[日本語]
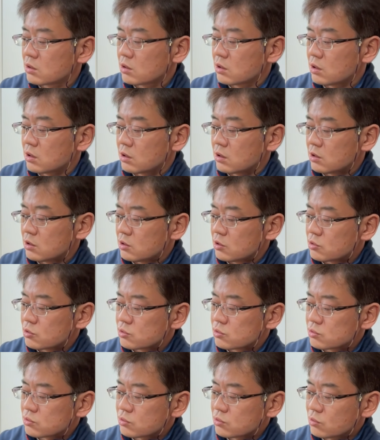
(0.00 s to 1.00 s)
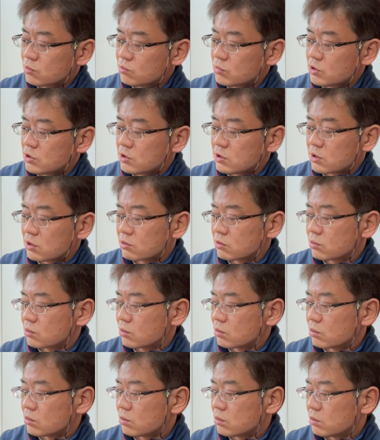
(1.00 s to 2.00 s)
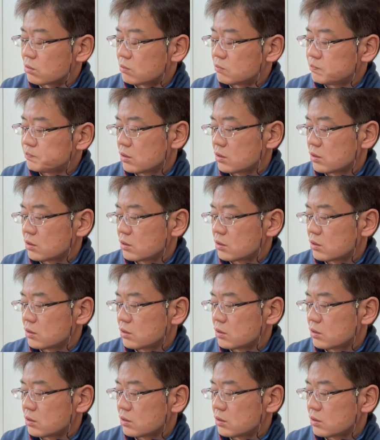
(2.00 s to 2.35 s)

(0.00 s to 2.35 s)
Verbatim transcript: で 14mm になると